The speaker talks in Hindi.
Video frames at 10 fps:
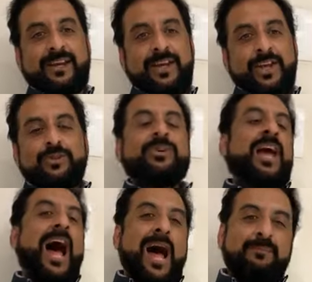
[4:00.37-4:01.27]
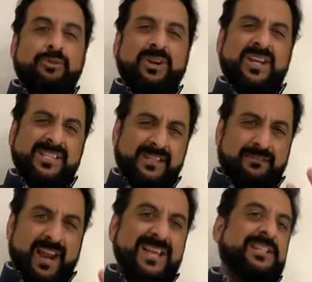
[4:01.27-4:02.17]
हैं क्योंकि आप तो इन्हें
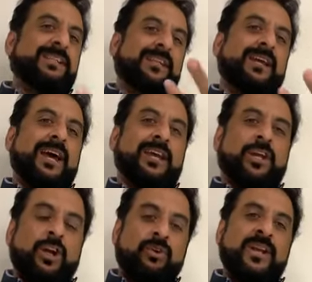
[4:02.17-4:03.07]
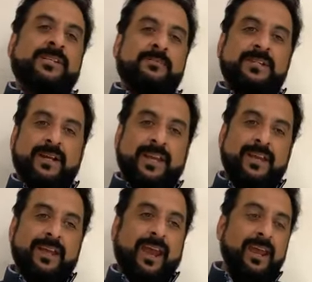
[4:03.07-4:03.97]
सिर्फ राजनीति का एक खिलौना समझ रखे
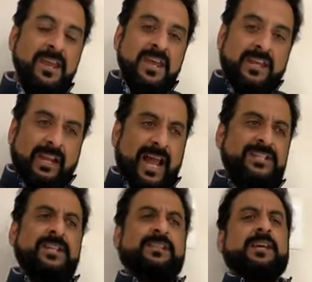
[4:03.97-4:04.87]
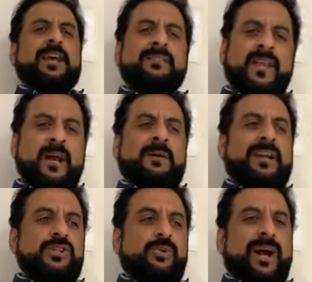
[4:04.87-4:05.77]
हैं कि राजनीति के अंदर
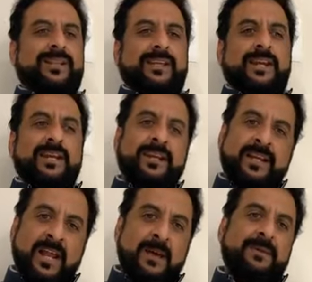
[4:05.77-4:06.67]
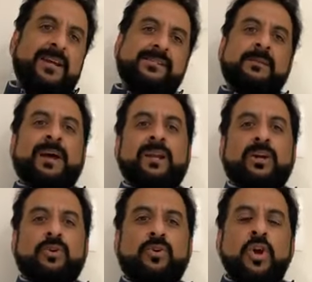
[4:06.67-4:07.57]
हमारे स्वार्थ के लिए इनके नाम का इस्तेमाल
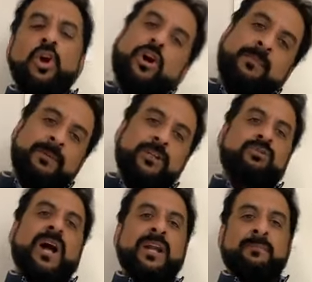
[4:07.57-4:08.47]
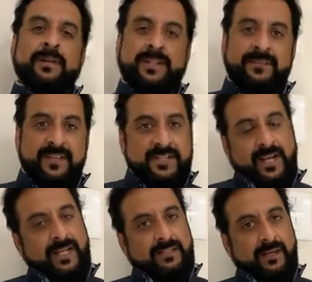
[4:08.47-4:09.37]
करो और अपनी दुकान अपने धंधे
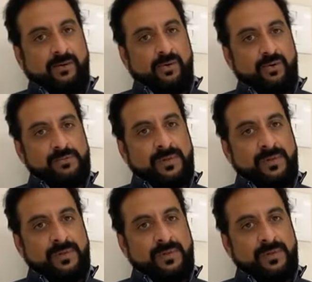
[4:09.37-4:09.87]
चलाते रहो